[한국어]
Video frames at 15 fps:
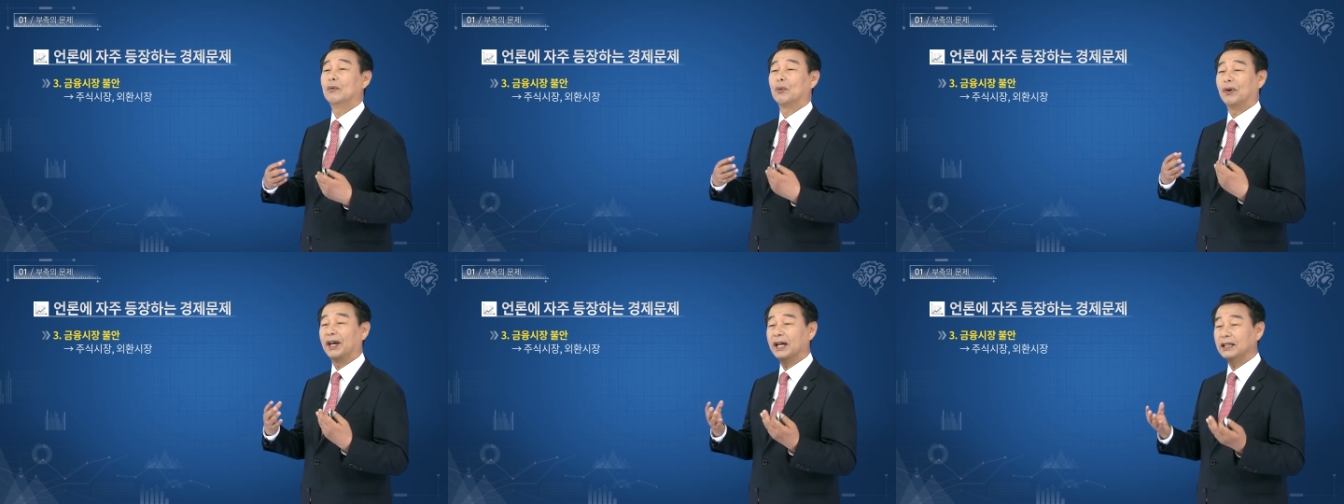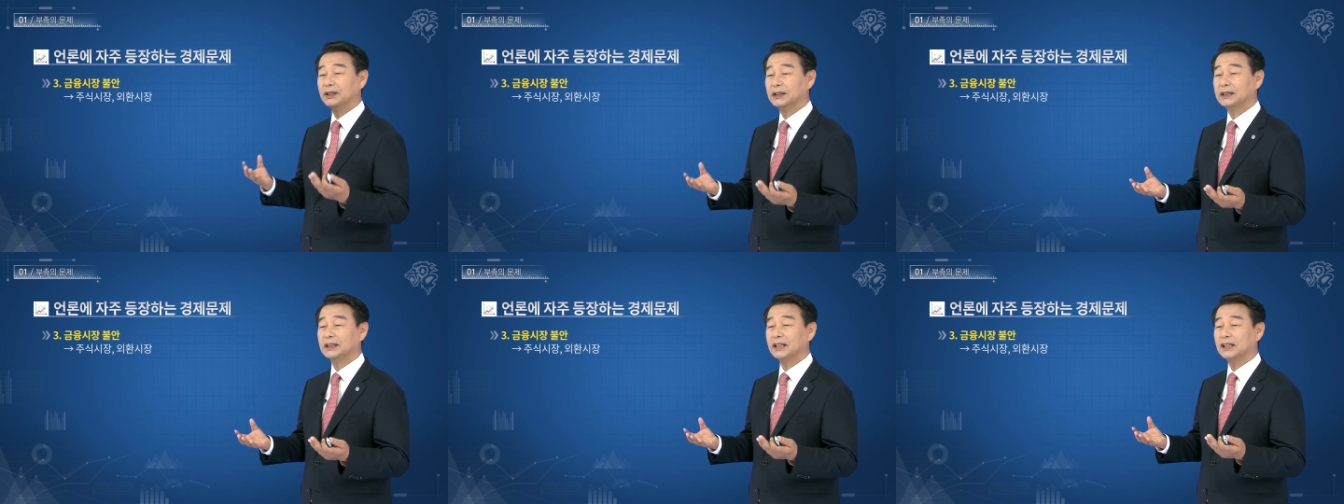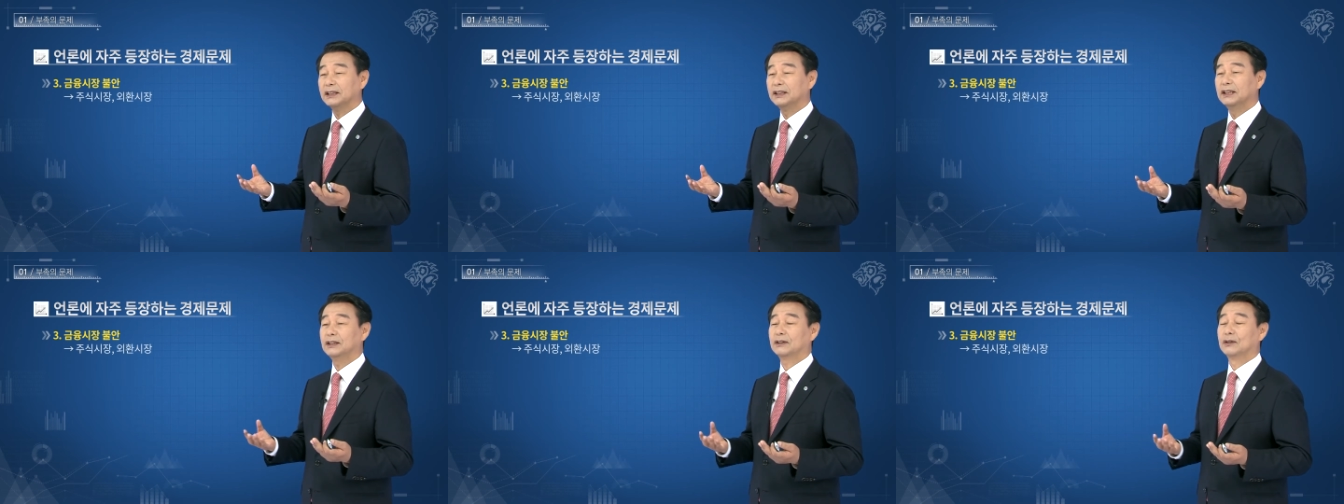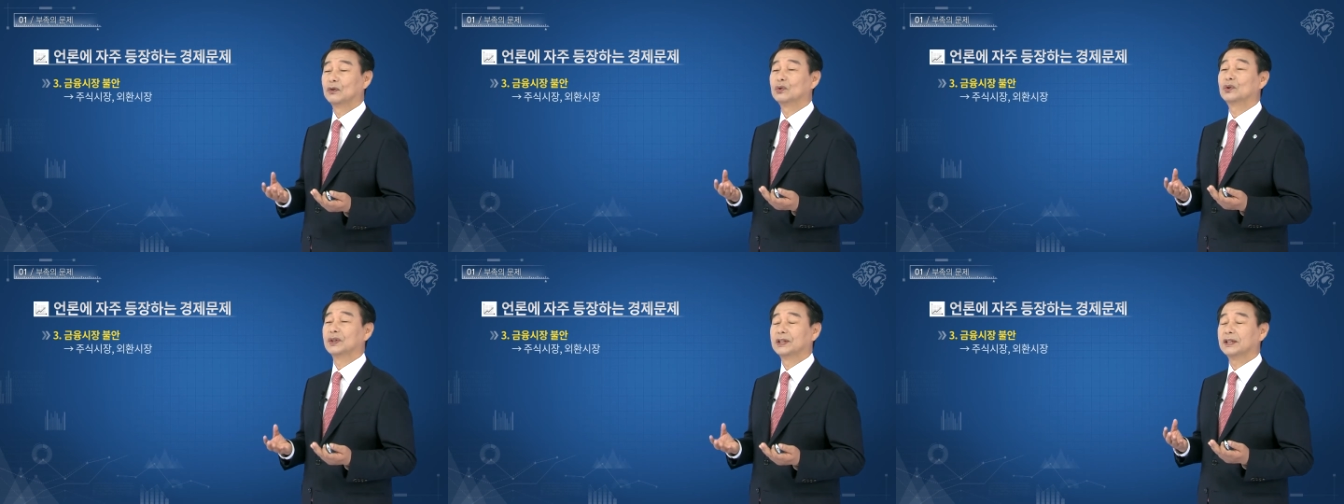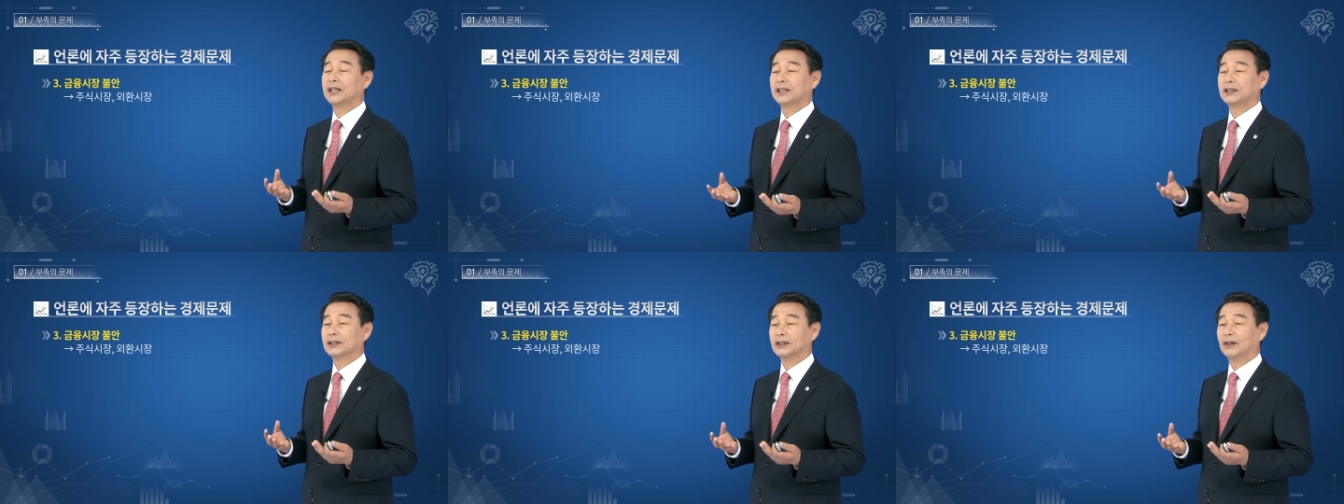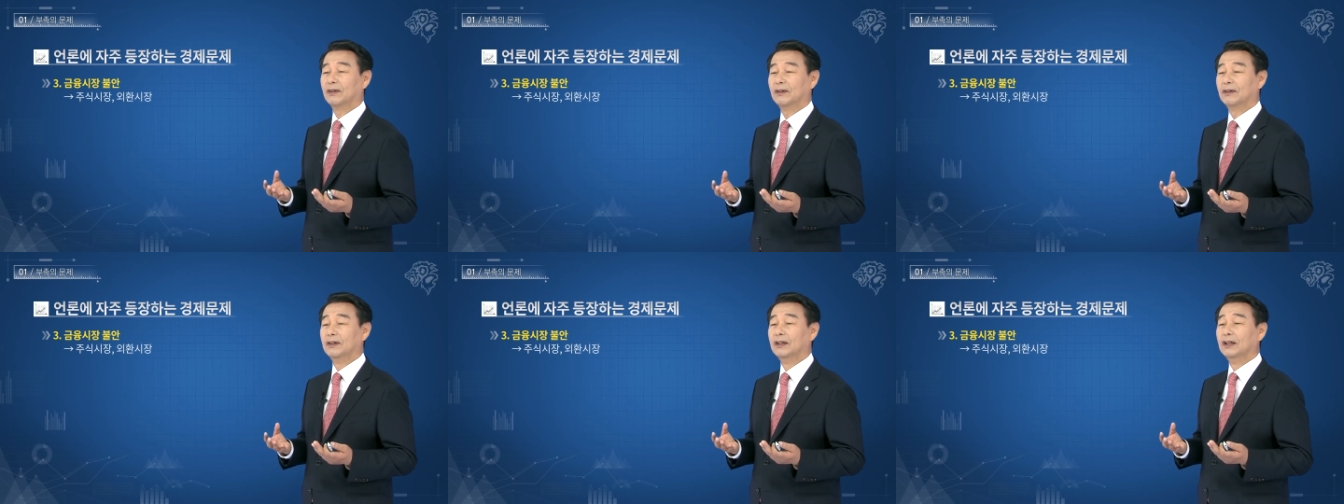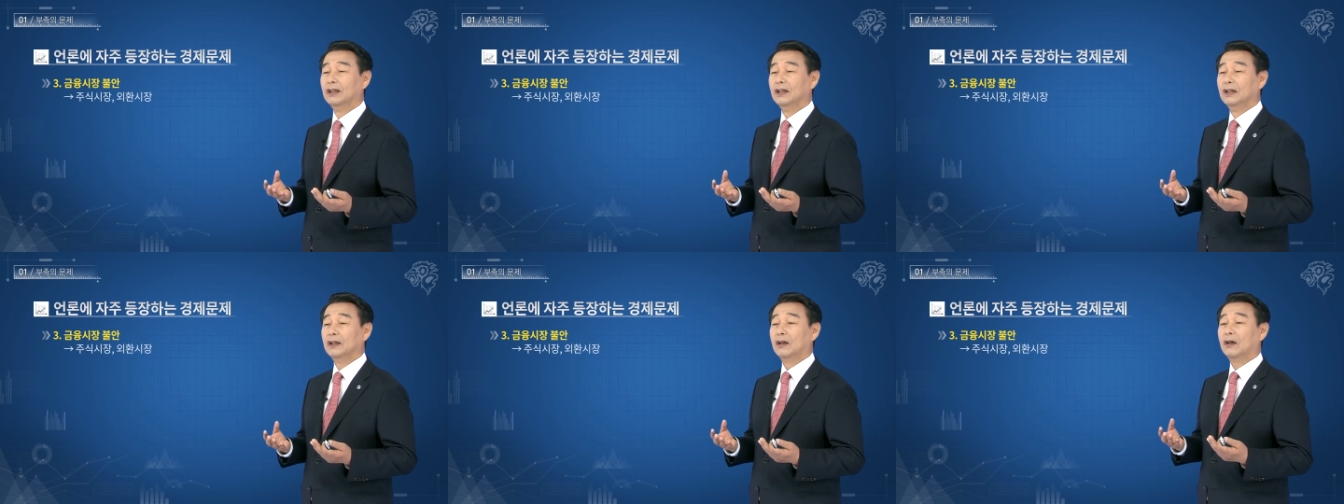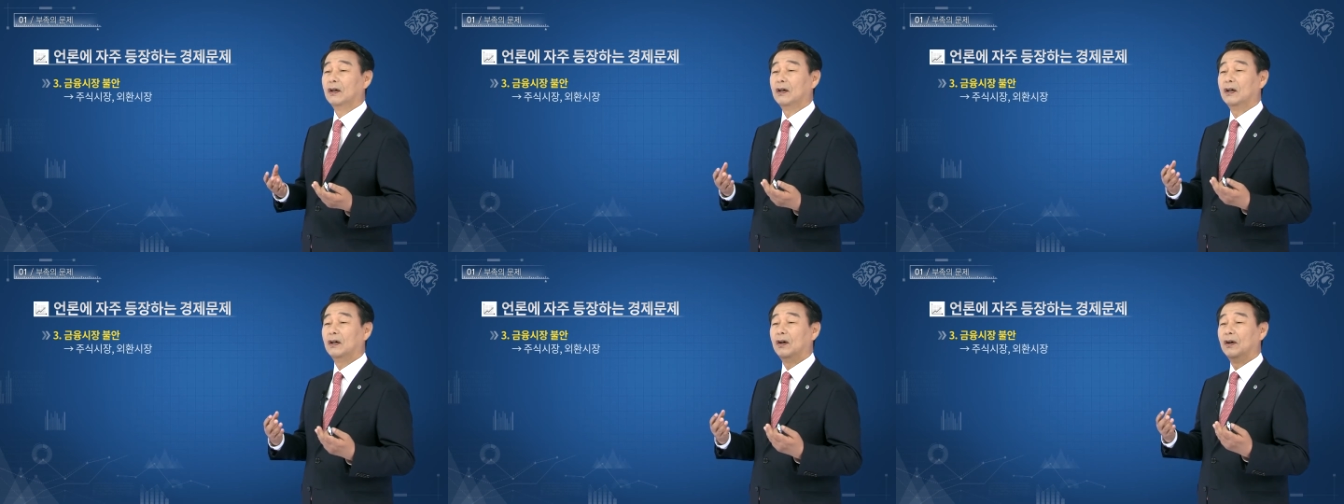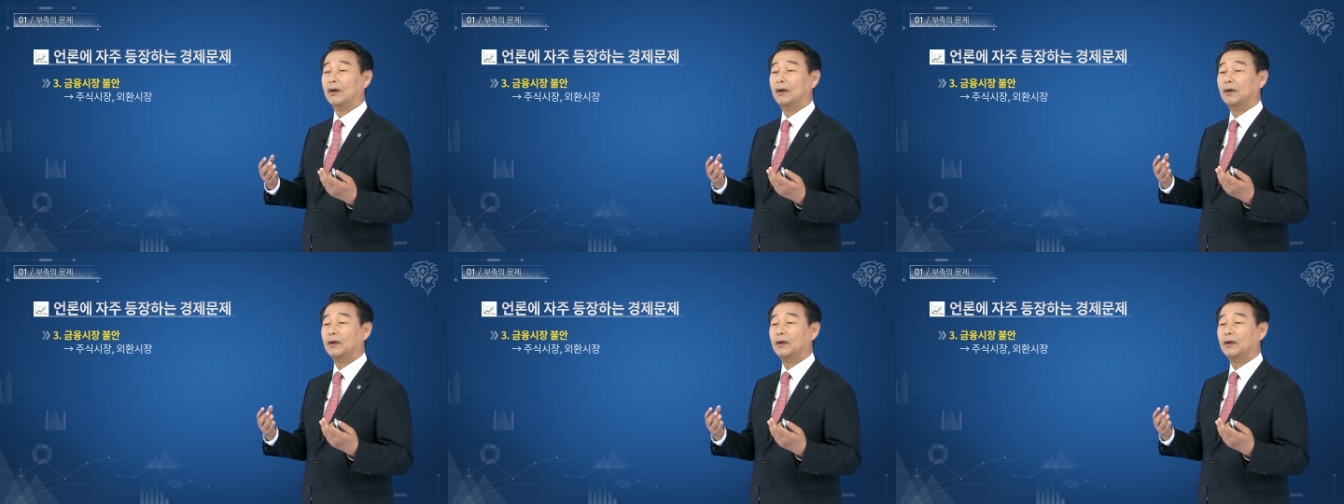외환시장을 들 수 있겠죠. 어,